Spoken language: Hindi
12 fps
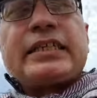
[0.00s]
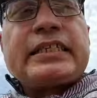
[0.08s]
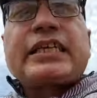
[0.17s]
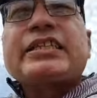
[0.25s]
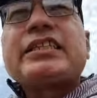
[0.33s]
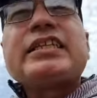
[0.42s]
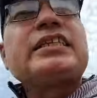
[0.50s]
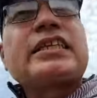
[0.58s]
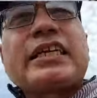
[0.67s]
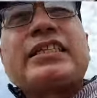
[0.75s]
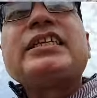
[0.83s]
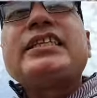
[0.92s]
ये कितनी
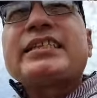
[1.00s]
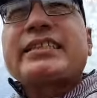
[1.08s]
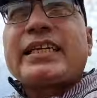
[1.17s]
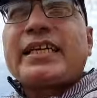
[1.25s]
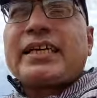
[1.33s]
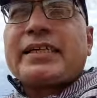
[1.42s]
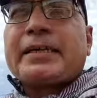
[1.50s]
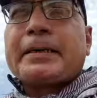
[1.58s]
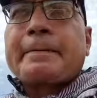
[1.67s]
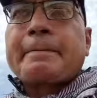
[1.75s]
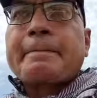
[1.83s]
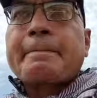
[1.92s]
कितनी देर चलेगा ये
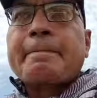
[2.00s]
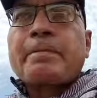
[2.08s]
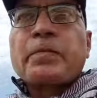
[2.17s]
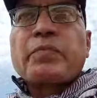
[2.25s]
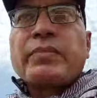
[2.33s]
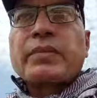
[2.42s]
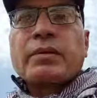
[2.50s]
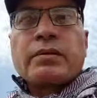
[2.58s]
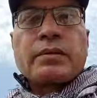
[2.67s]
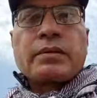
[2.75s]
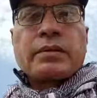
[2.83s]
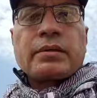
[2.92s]
बिजली होएगा तो चलेगा